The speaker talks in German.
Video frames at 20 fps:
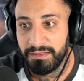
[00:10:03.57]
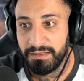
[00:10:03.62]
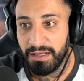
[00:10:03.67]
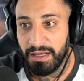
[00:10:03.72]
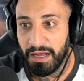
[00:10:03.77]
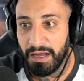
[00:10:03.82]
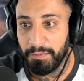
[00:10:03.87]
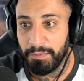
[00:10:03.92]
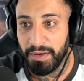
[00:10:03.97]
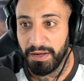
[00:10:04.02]

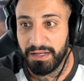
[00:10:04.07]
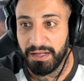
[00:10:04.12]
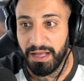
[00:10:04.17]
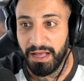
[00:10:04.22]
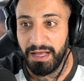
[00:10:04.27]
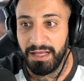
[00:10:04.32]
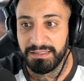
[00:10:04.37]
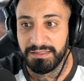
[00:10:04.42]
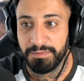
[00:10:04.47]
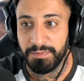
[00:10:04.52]
Aber
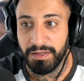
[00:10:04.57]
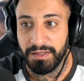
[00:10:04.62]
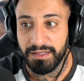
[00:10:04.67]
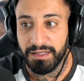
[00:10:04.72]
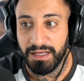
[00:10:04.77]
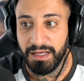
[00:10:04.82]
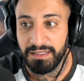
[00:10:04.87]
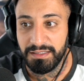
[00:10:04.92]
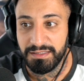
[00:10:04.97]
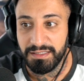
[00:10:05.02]
krass, mal
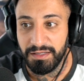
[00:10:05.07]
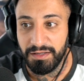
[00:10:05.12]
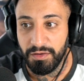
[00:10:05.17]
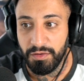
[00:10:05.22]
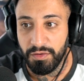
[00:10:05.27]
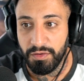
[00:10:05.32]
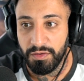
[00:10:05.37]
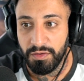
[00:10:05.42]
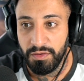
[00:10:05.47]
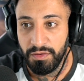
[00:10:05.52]
krasser.
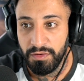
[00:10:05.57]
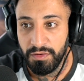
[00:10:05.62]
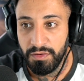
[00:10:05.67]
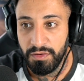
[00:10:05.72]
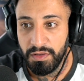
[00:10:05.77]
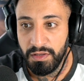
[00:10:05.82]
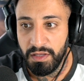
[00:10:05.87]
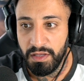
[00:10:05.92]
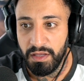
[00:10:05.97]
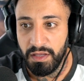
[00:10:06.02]

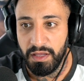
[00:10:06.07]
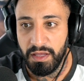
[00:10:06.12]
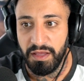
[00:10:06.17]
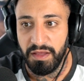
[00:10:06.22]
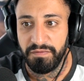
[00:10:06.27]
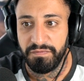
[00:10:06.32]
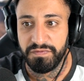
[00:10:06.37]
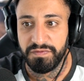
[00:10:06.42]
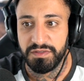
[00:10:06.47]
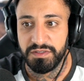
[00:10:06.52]

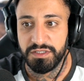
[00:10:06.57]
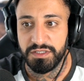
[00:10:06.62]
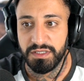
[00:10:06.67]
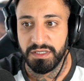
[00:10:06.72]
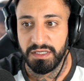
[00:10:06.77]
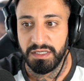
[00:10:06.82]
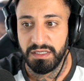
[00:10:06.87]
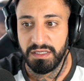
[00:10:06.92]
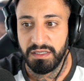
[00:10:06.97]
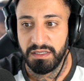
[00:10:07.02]
Heftig,
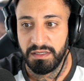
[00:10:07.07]
ja.